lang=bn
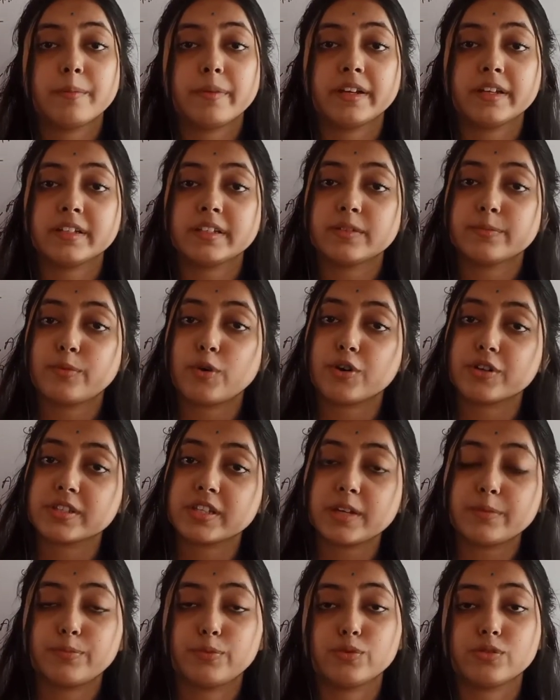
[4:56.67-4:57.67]
মানে
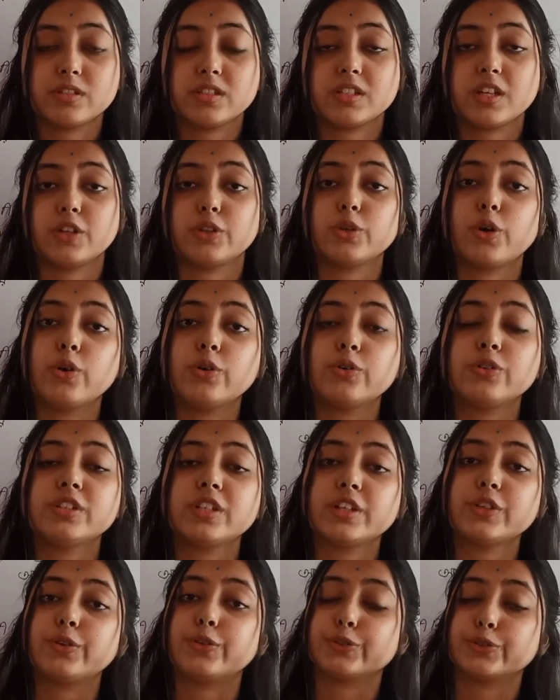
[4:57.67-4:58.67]
পর্যায়ে পৌঁছে যায় তখন
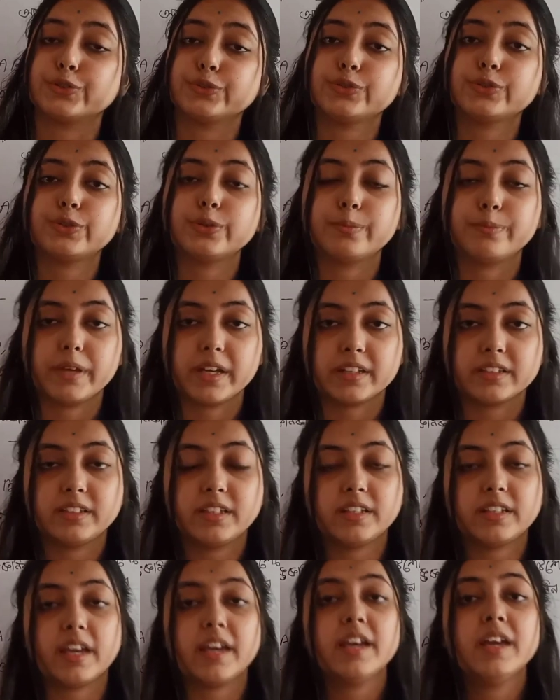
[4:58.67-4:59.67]
সেই অসুস্থ
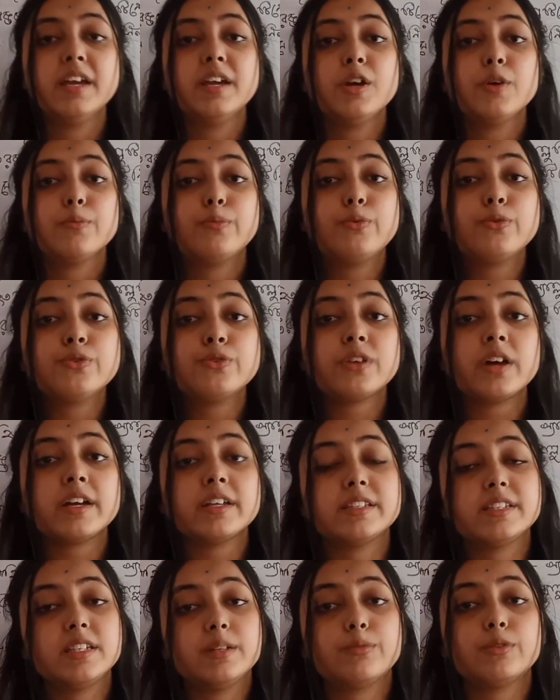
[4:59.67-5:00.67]
ব্যক্তিকে
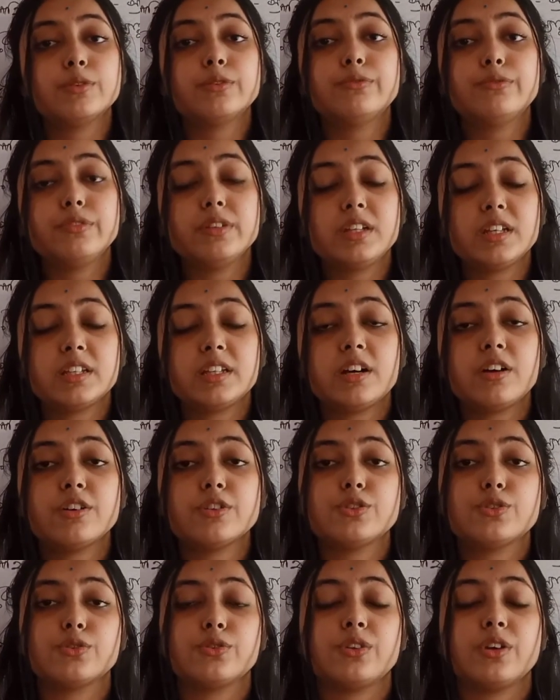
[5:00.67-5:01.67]
পুনরায় জীবন ফিরিয়ে
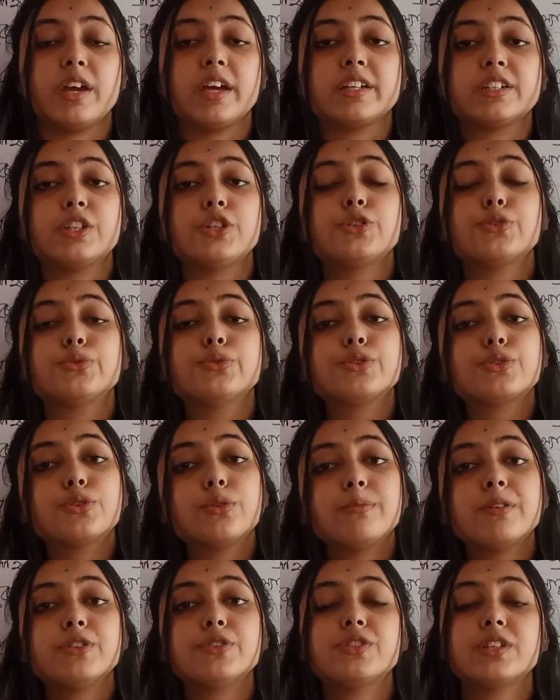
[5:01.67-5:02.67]
দেওয়ার জন্য একটি সুস্থ
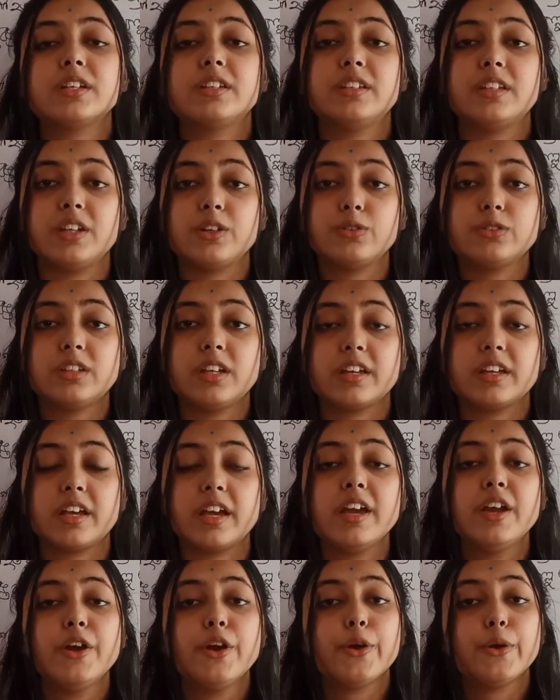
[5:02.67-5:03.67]
মানুষের দেহ থেকে